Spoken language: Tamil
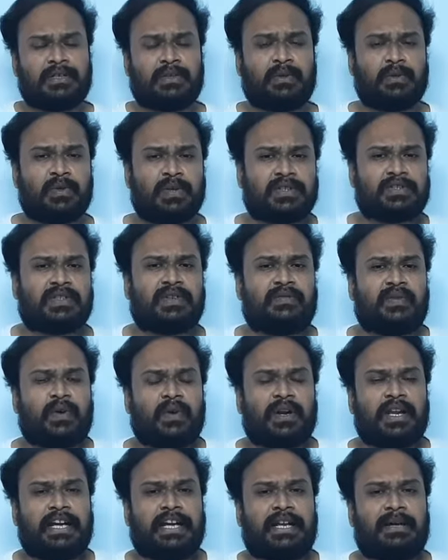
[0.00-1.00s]
டூ தௌசண்ட்
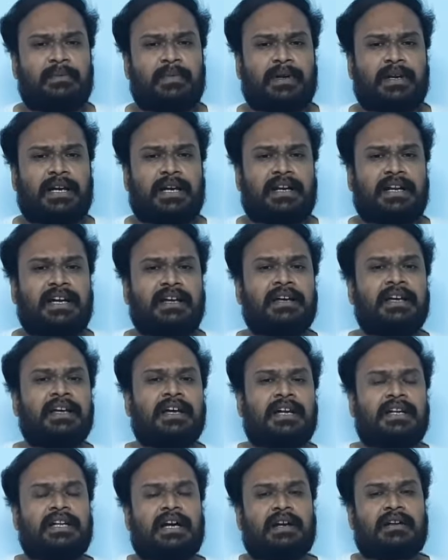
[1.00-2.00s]
ஃபோரில் என்ன பண்ணாங்கன்னா
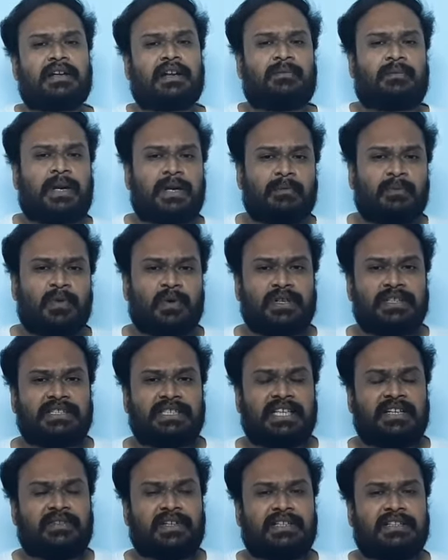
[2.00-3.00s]
டாக்டர் மன்மோகன்
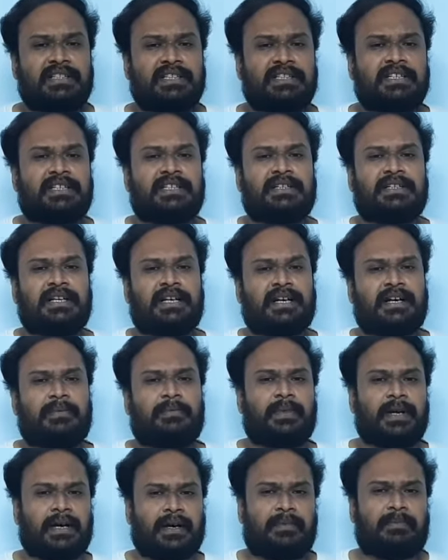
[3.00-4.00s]
சிங் வந்து
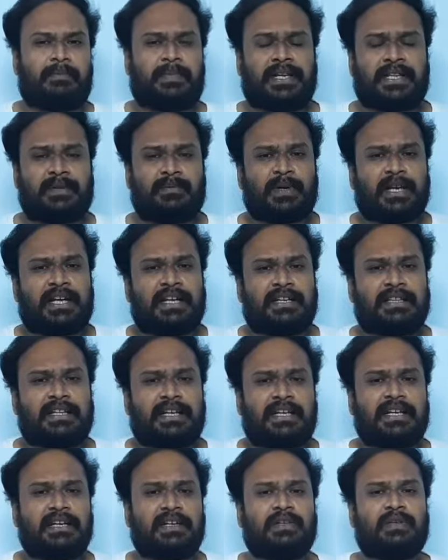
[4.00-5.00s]
பிரதமராக
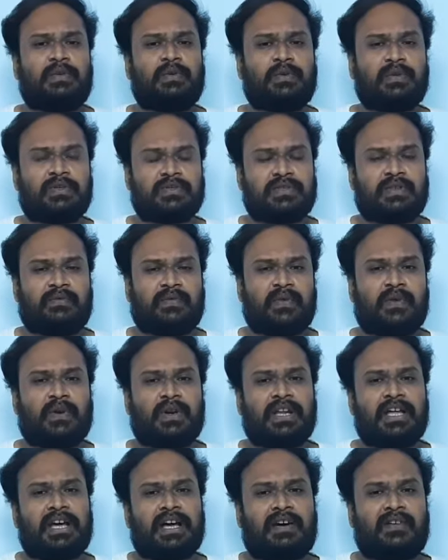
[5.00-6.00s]
இருந்தார் டூ தௌசண்ட்
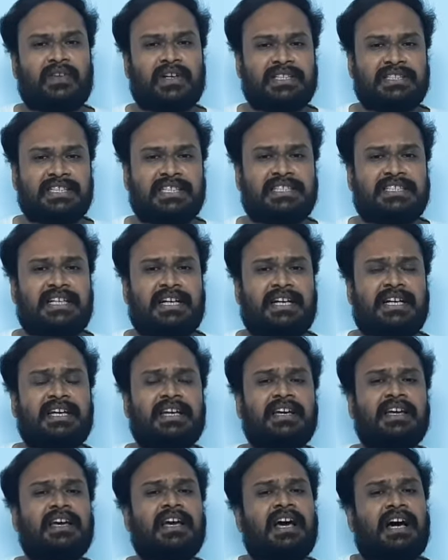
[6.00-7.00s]
ஃபோரில் அவங்க ஜெயித்தாங்க
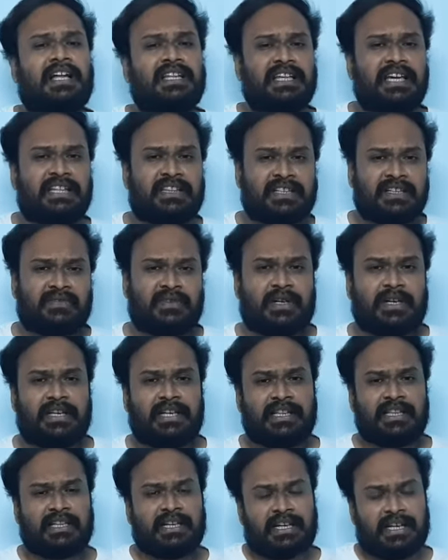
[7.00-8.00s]
அது எத்தனை
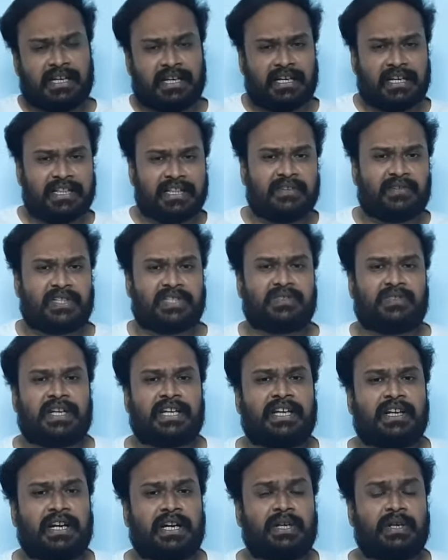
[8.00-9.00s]
எந்த எந்த வருஷம்
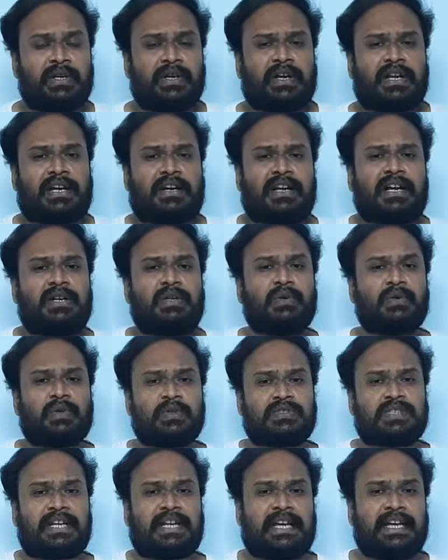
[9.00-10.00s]
வரைக்கும் கண்டினியூ ஆனாங்கன்னா டூ
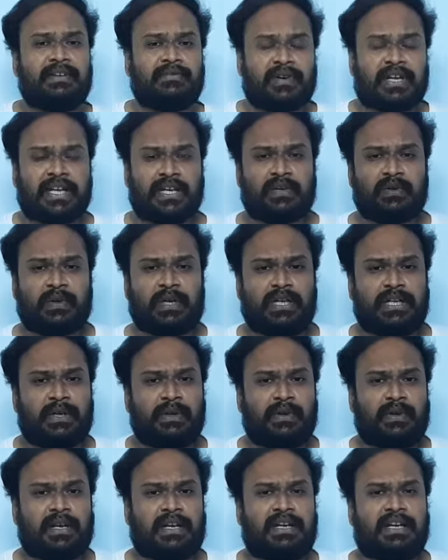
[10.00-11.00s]
தௌசண்ட் நைன் வரைக்கும்
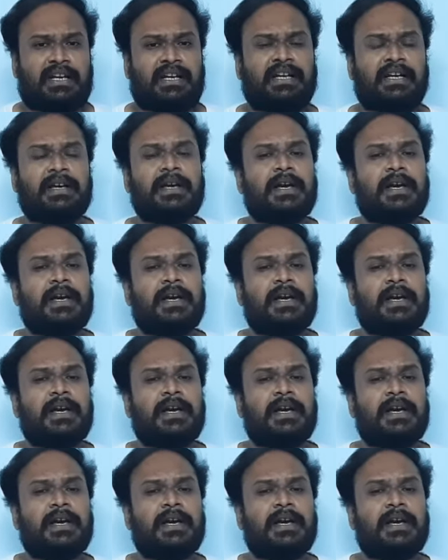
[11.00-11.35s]
கண்டினியூ ஆனாங்க